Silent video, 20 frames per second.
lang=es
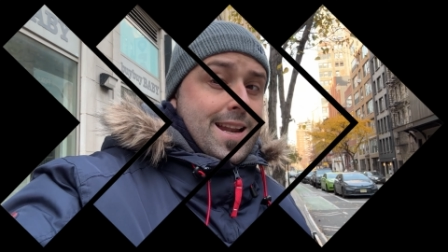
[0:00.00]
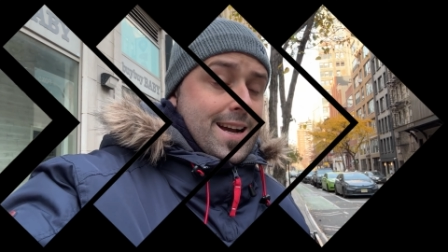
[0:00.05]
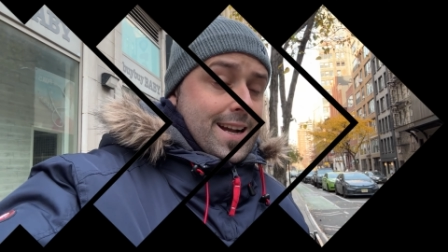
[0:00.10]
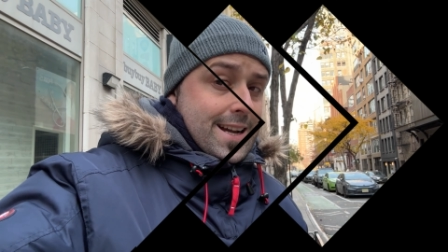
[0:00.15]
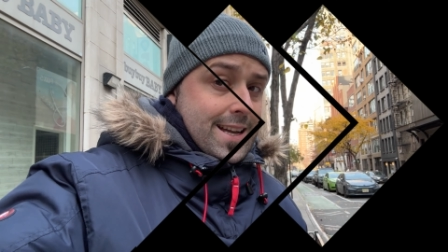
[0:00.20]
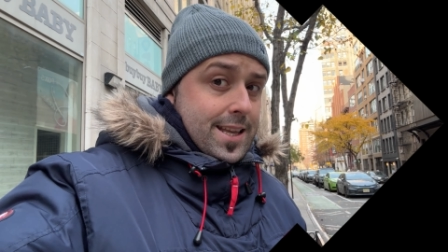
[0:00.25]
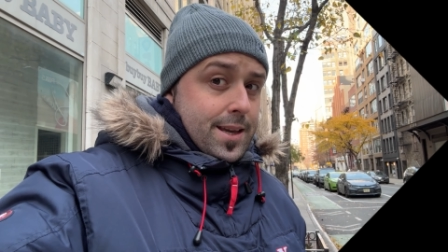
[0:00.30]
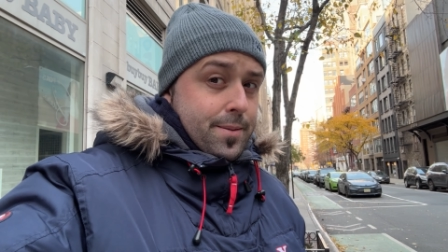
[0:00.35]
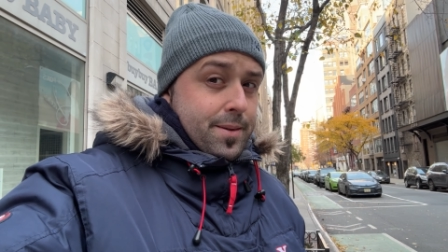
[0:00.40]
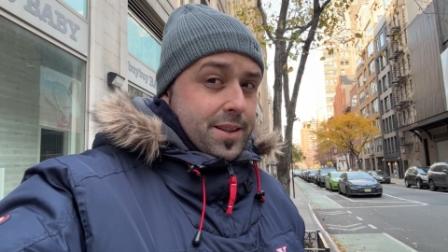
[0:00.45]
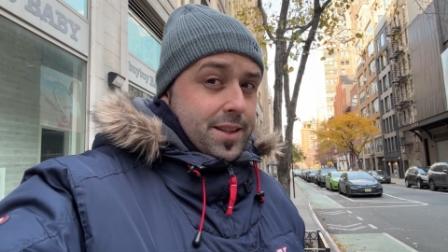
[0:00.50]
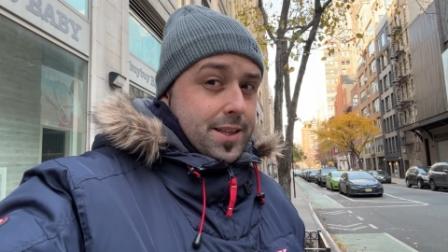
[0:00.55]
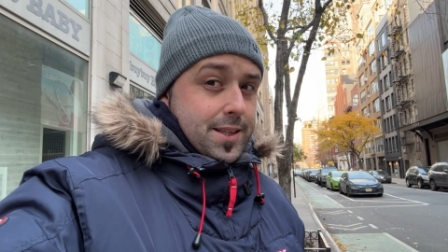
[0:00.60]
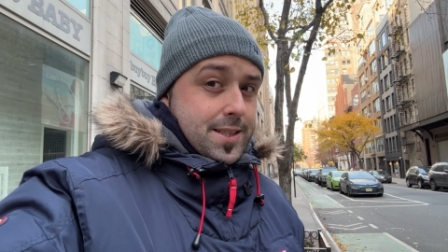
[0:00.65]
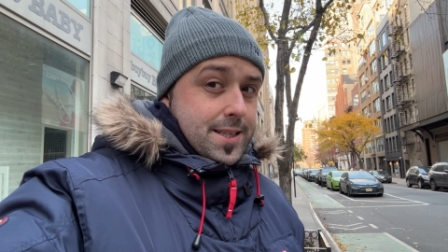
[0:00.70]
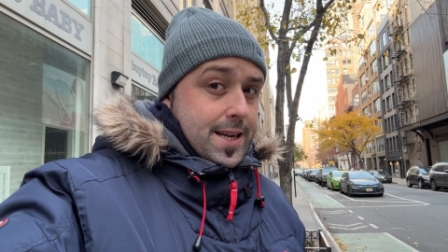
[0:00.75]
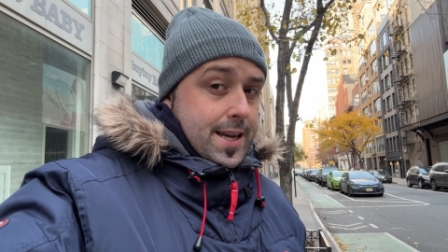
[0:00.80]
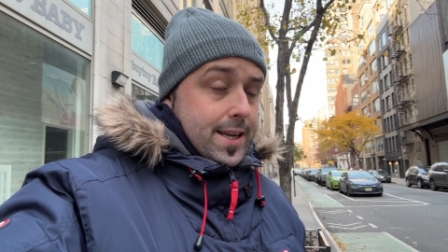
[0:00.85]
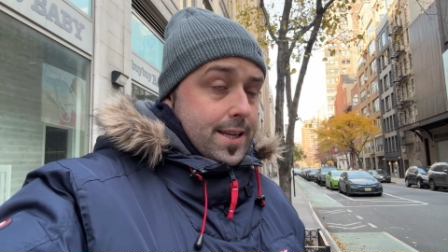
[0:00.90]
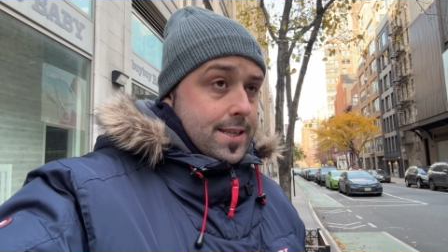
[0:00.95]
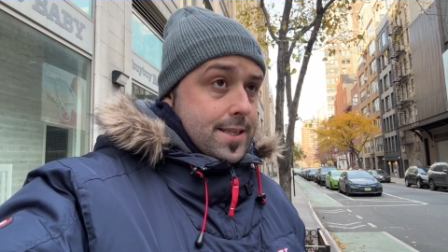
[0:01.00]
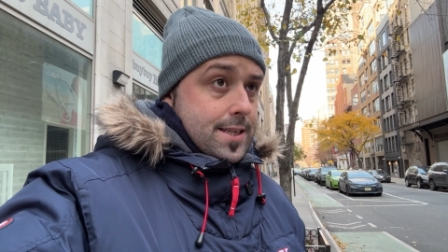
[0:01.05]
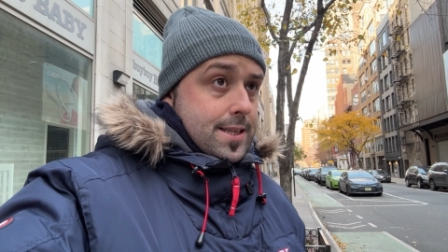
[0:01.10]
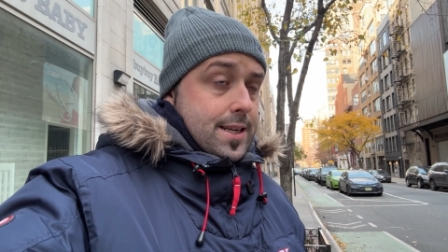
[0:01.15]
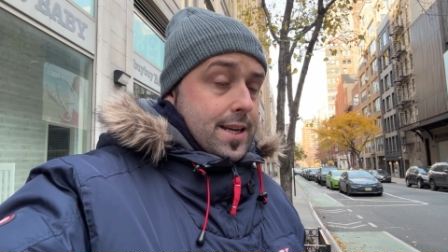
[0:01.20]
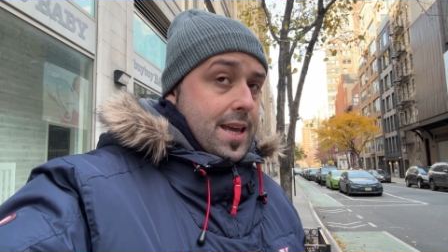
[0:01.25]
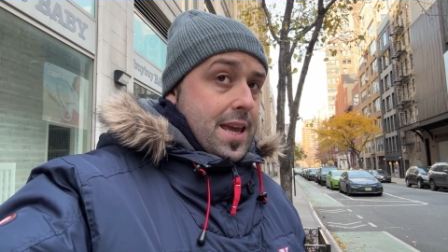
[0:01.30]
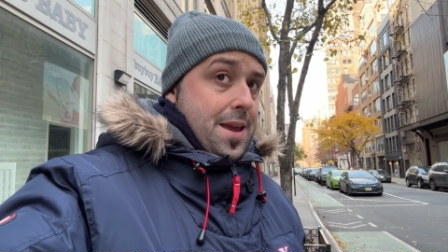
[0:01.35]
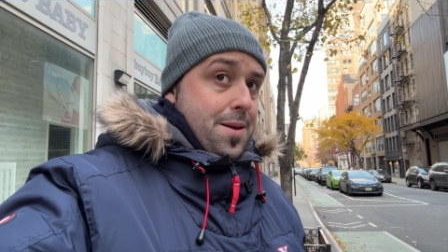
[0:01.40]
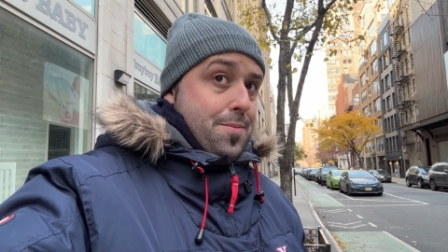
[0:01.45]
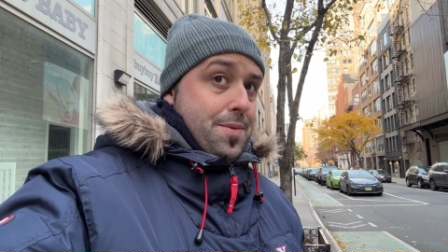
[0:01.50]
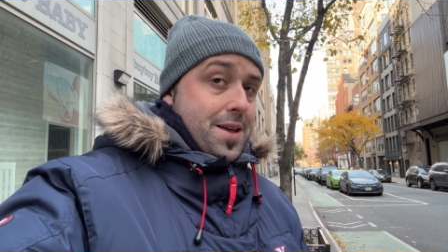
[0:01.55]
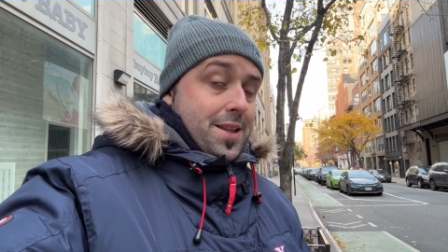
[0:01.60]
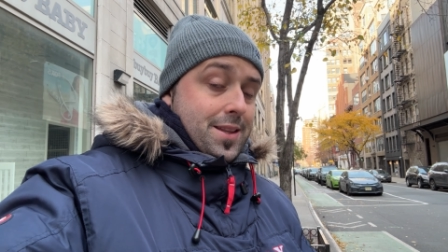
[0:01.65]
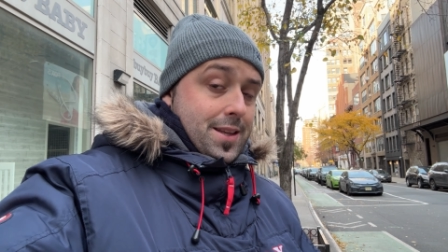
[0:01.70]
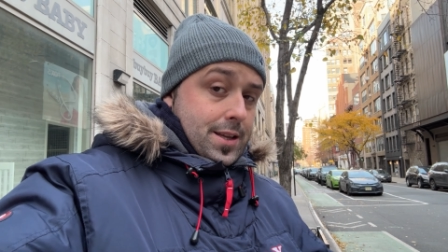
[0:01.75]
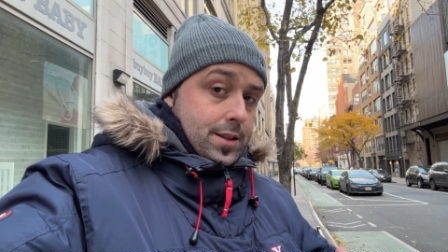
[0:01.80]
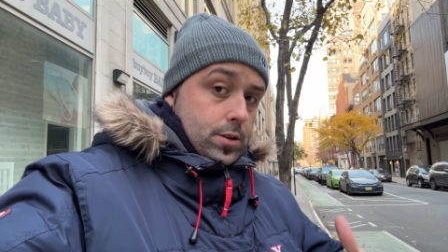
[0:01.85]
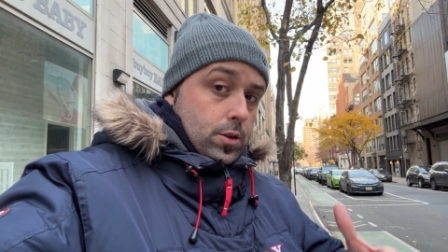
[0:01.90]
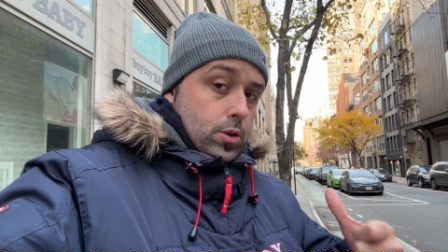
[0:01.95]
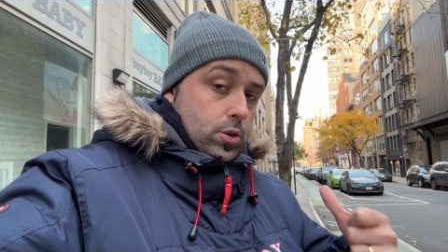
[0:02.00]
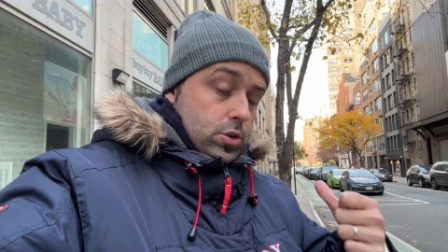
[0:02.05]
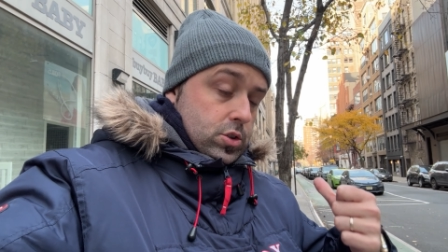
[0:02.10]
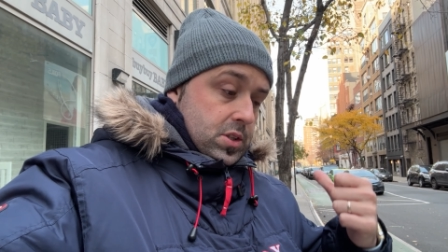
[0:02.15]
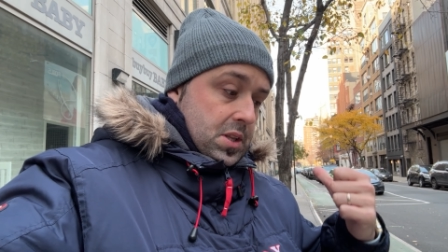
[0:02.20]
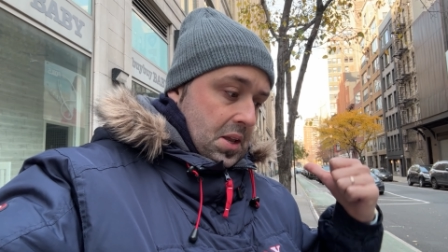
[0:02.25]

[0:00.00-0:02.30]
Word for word: la calle 26 y metiéndonos